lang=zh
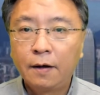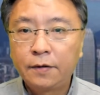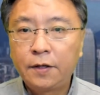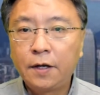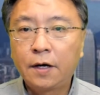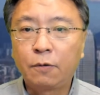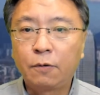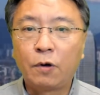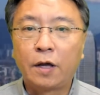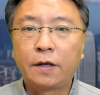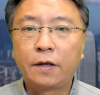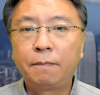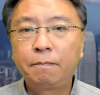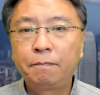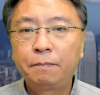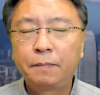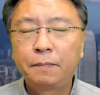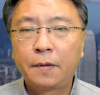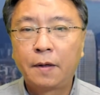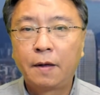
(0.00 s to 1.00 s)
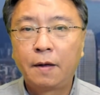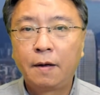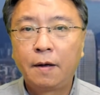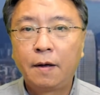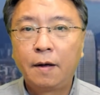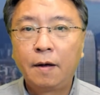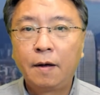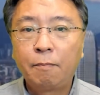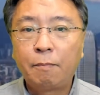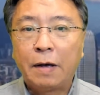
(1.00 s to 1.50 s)
第二个原因，
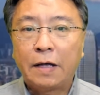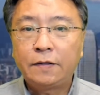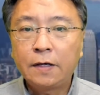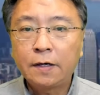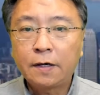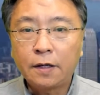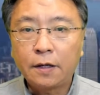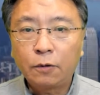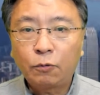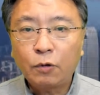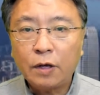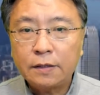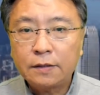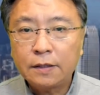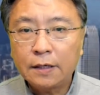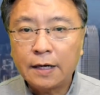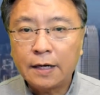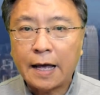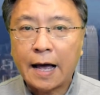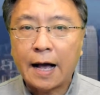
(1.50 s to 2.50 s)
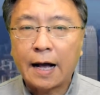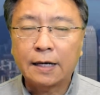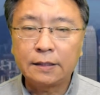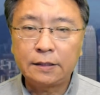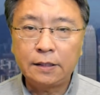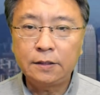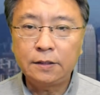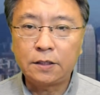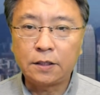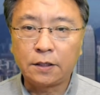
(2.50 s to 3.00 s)
北京可能对这两个
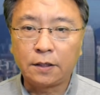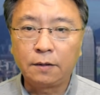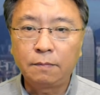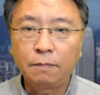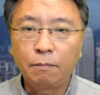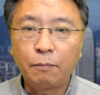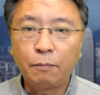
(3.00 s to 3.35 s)
星期